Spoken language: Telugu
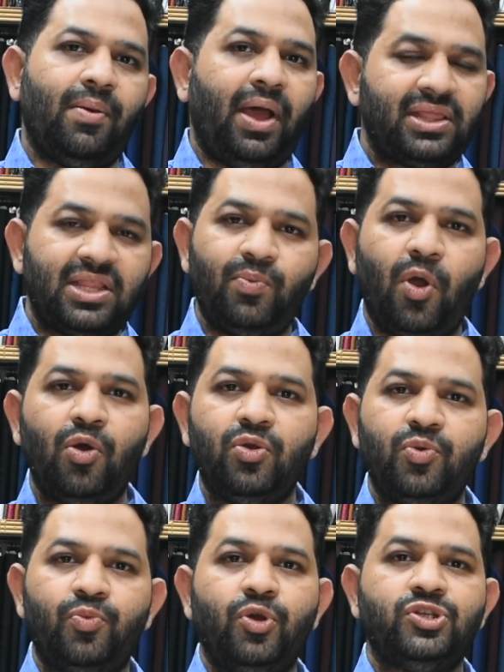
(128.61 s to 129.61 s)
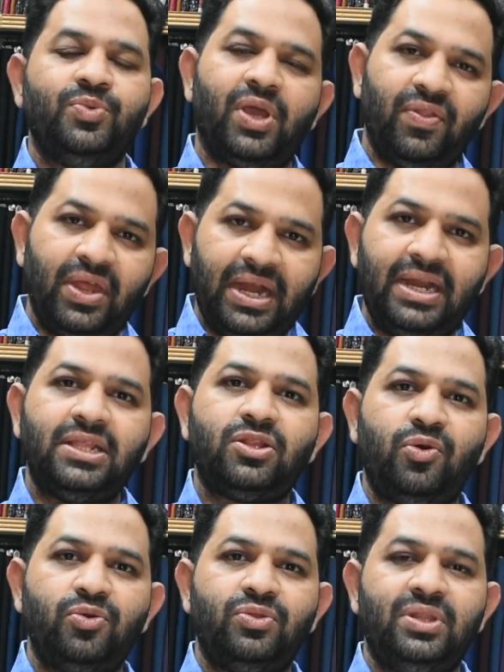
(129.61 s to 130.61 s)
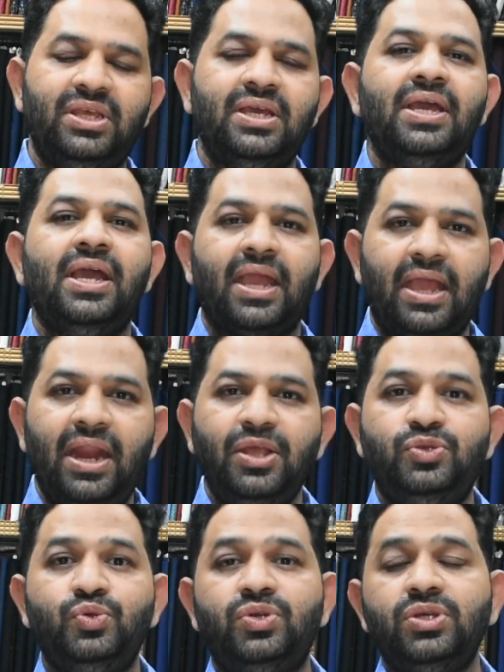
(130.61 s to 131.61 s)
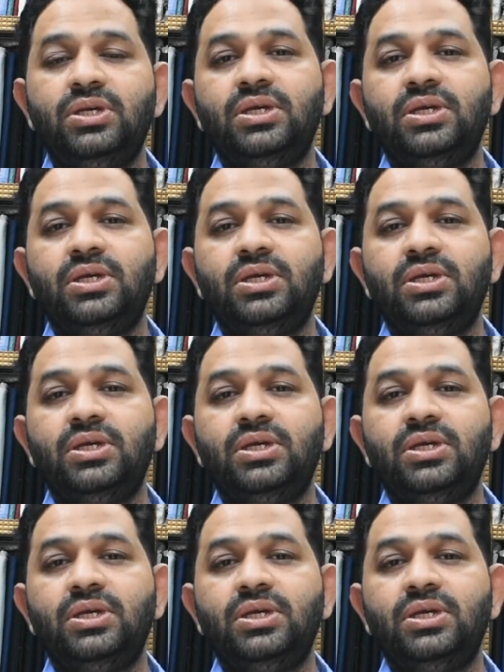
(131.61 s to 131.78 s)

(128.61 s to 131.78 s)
అంత బాగుండకపోవచ్చు మీకు అందరూ రేట్ అయితే తగ్గుతుంది కానీ జూట్